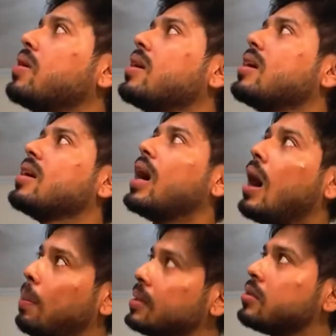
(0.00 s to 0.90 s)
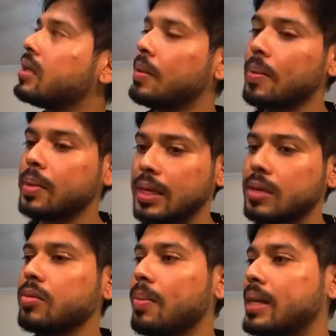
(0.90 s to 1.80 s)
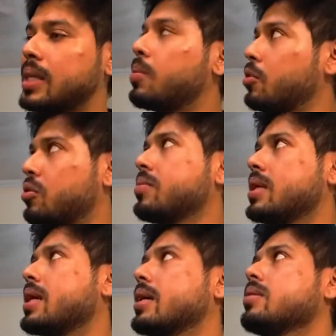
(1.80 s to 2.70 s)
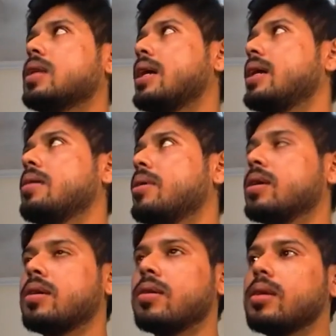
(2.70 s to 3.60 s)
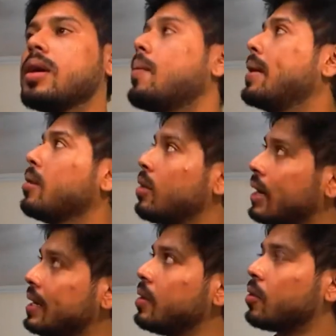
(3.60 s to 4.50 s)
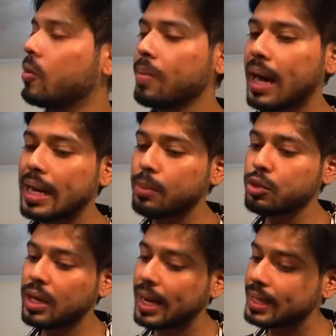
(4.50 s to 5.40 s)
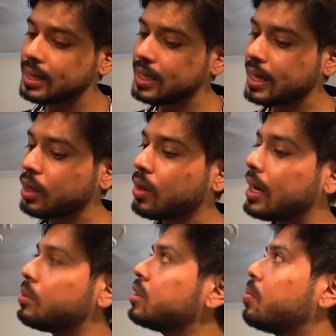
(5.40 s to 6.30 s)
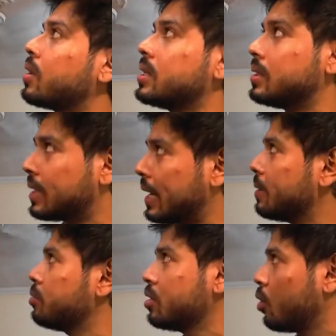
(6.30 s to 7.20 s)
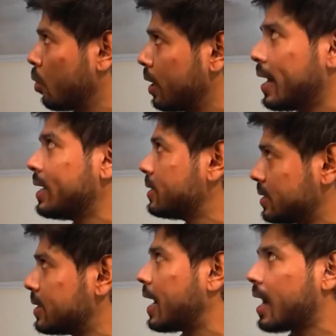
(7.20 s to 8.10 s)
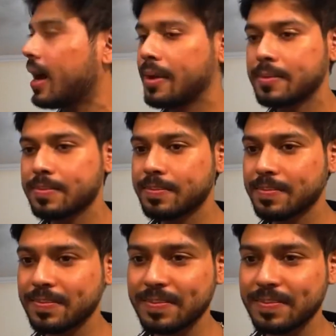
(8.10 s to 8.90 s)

জানি আমি আপাতত জানি এই যে মাসের প্রথম দিকে মানে ওরা কিরকম কালী আগের দিন রাখলো কালী পরের দিন যে কালী পুজোর হোল নাইট যে রাখা না